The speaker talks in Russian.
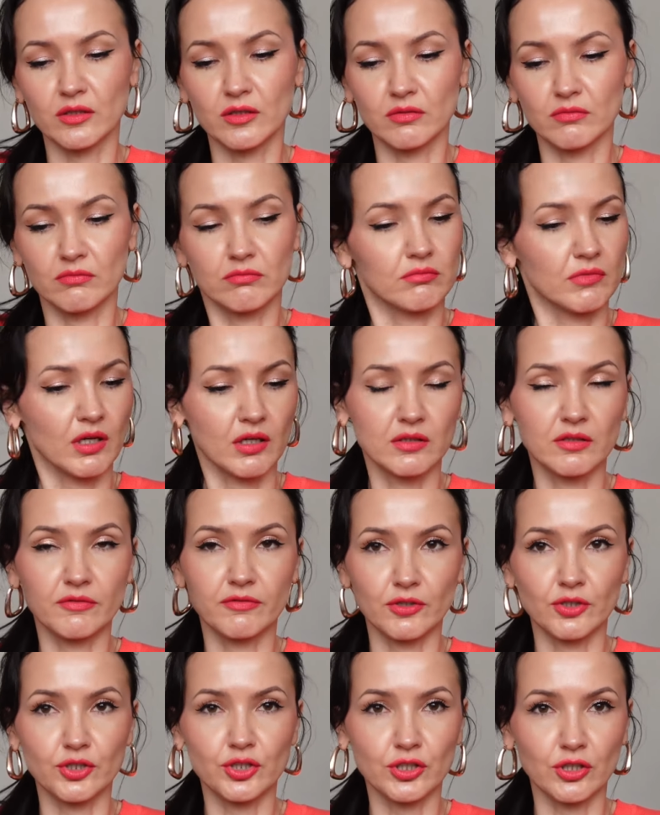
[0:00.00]
от, от
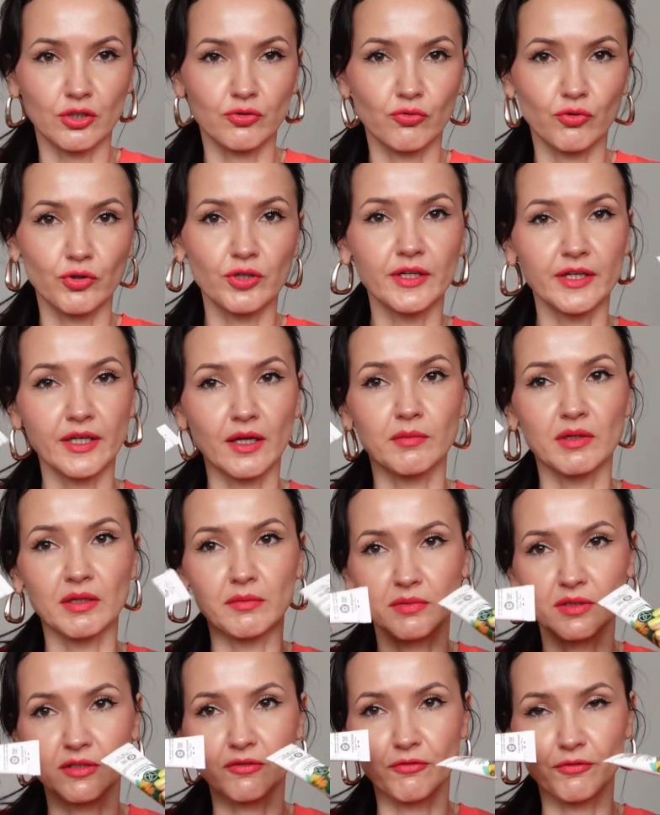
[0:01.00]
Ифраше такой крем
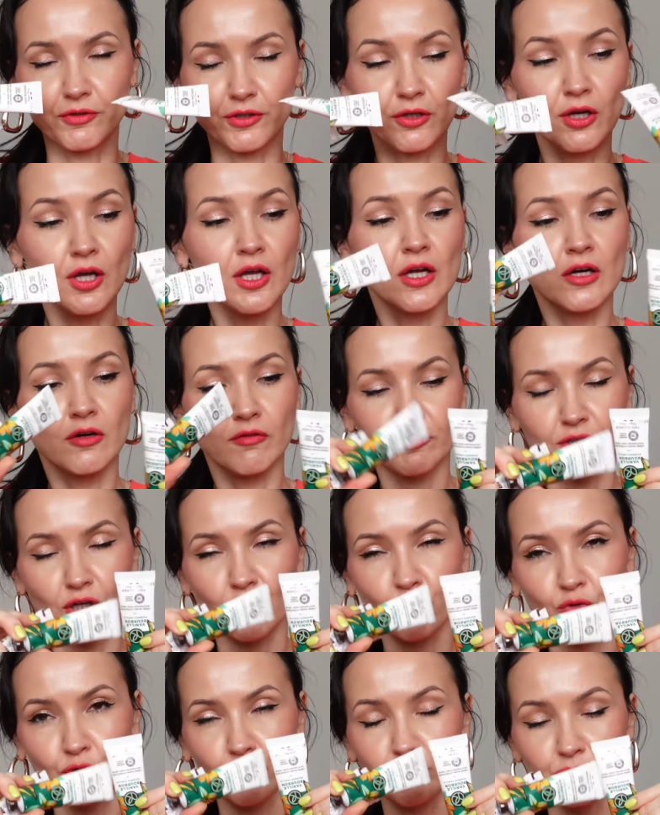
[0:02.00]
именно вот в
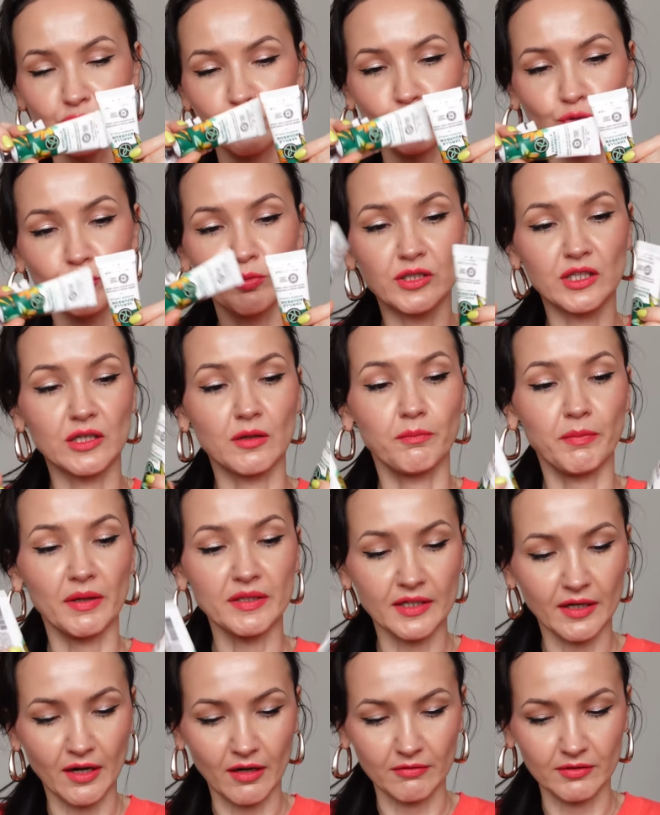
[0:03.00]
такой тюбике
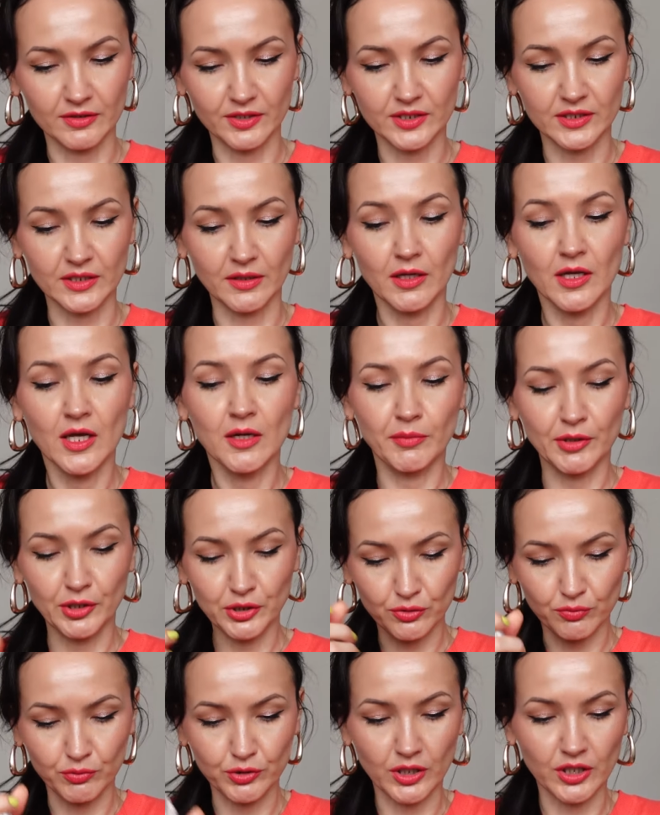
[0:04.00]
понравился,
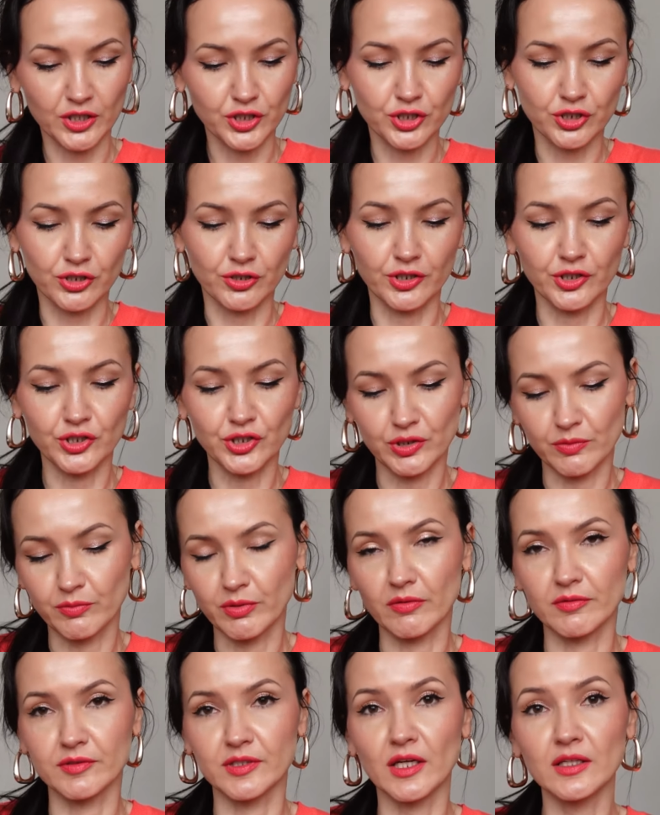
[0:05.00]
поэтому я решила и
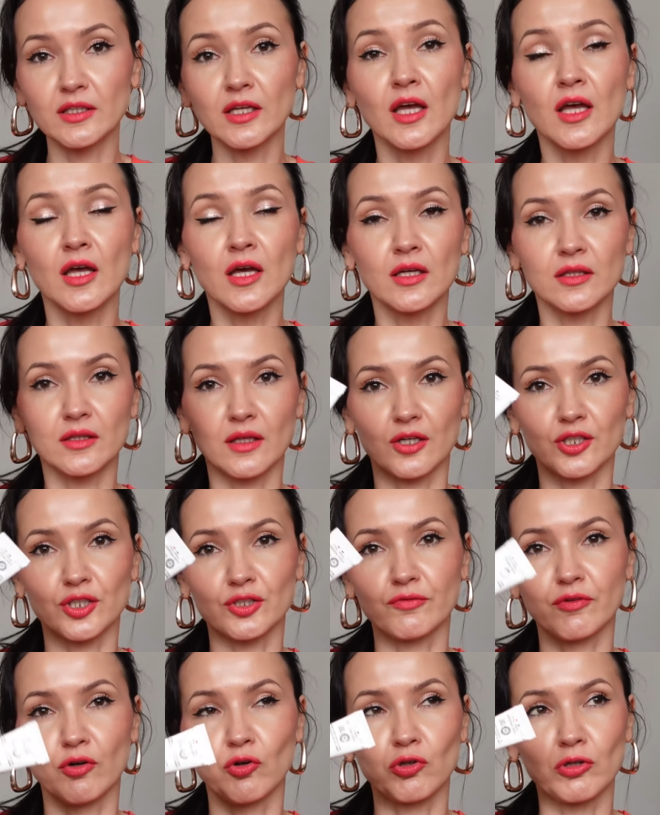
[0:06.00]
себе взять.
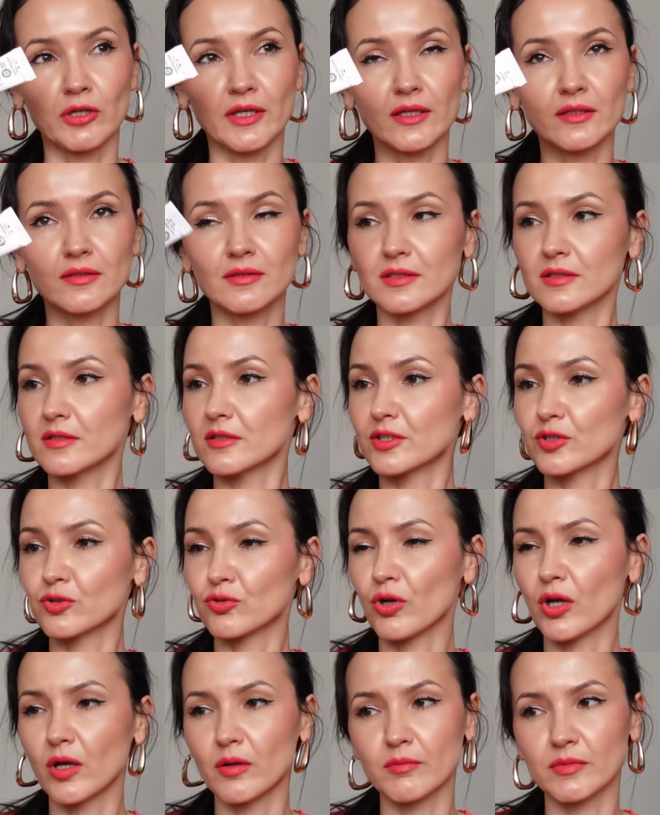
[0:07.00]
Также в аутлете
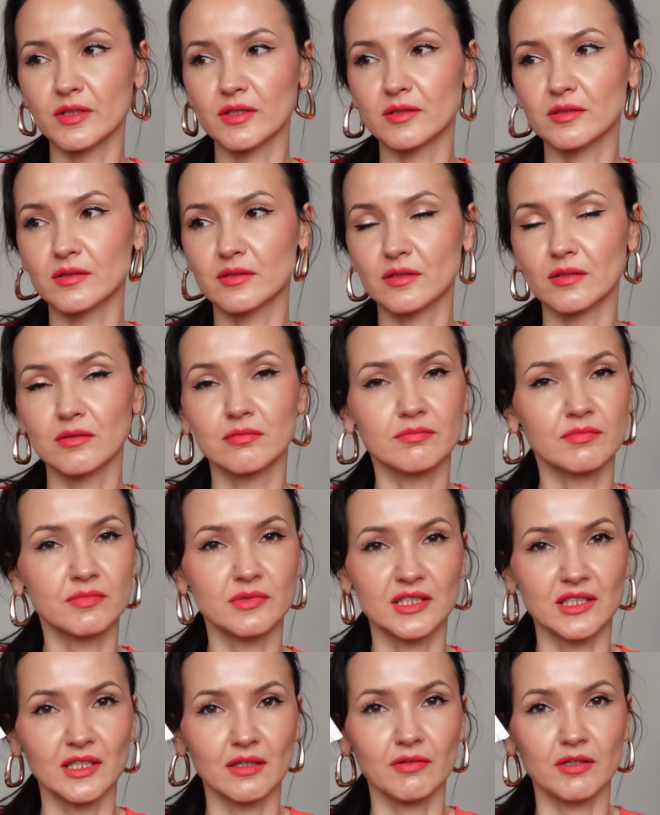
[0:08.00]
стоимость
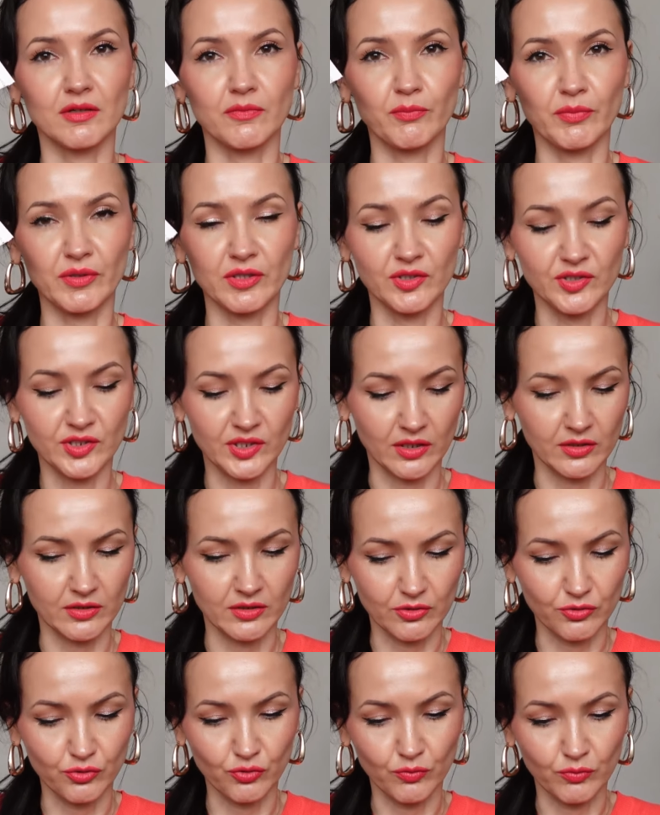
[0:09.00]
евро 50,
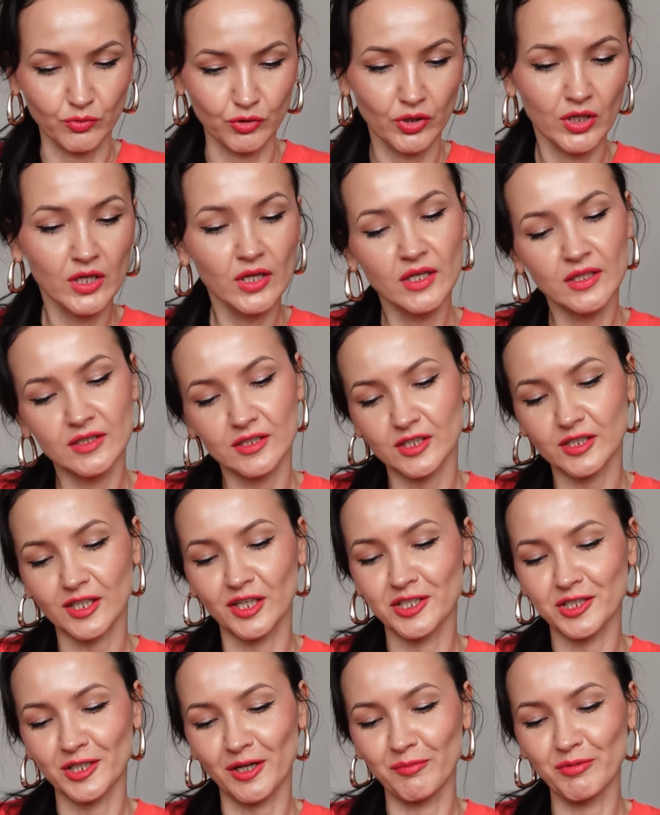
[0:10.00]
я думаю. Здесь,
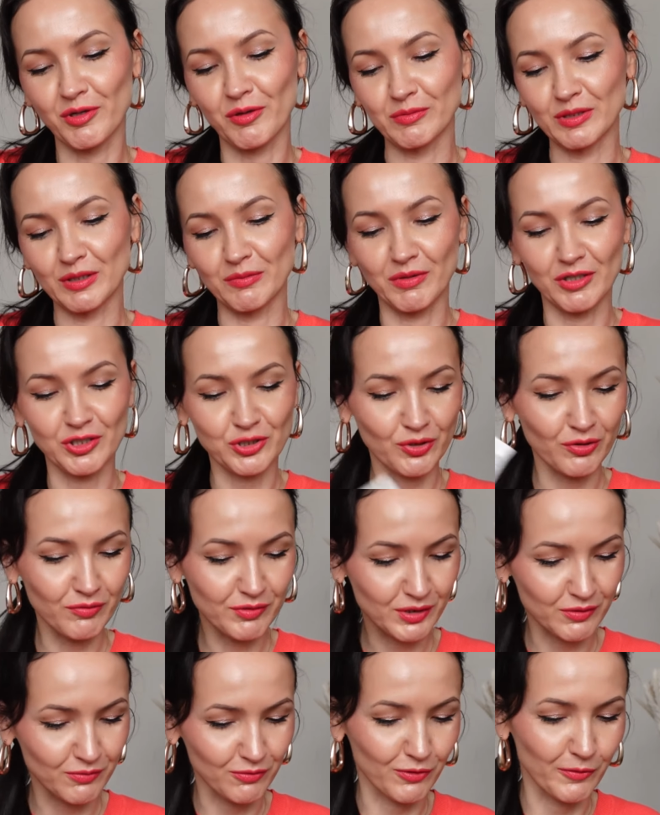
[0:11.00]
конечно, объем небольшой,
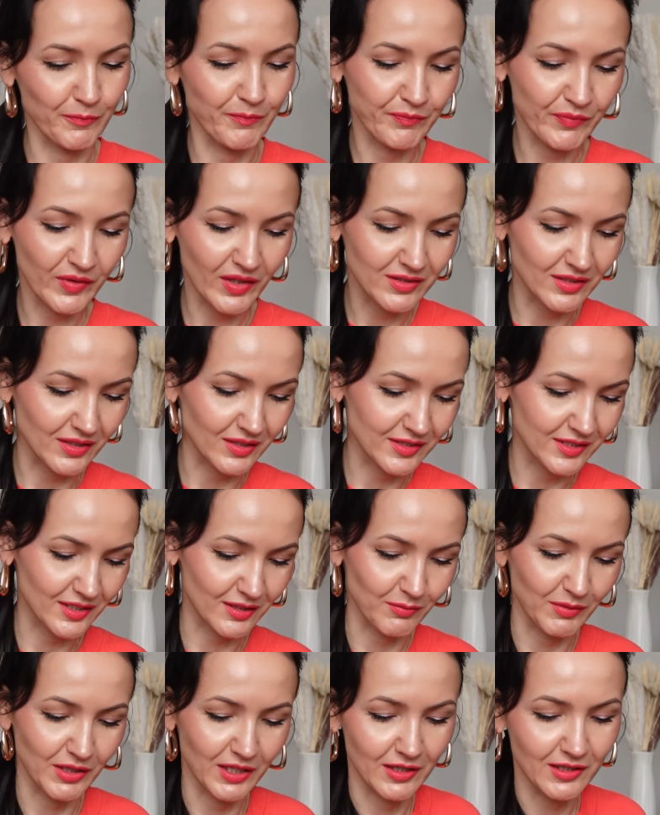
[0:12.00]
всего
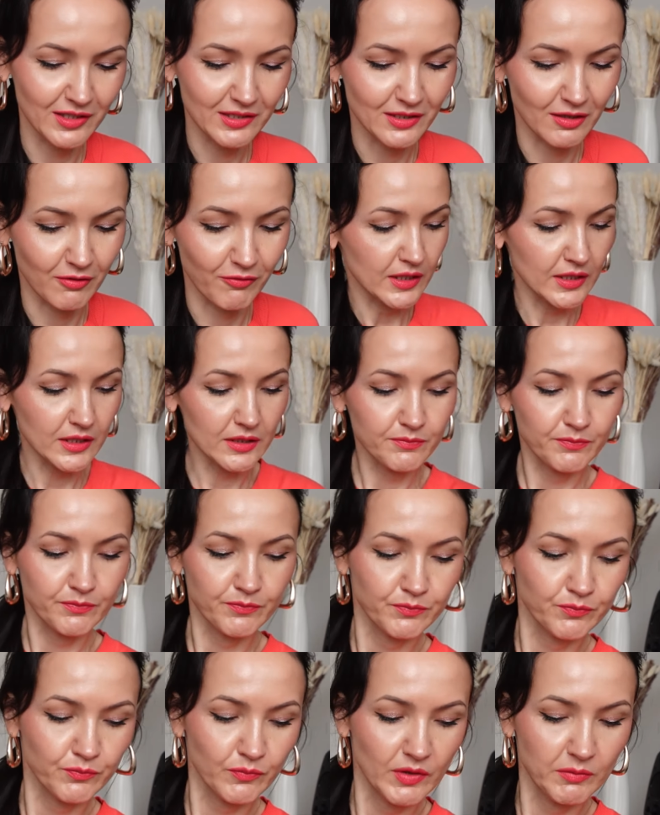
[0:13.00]
30 миллилитров, и
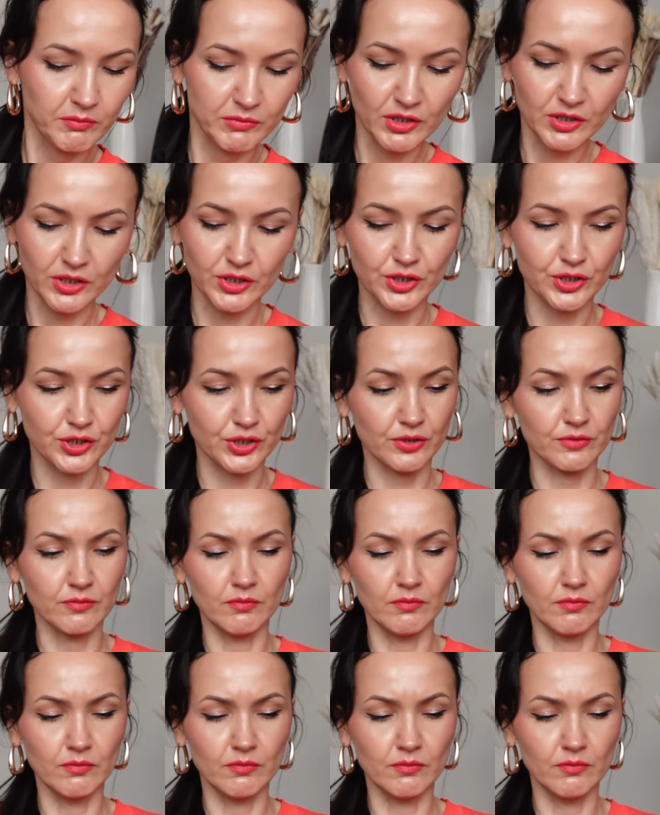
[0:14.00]
мне кажется...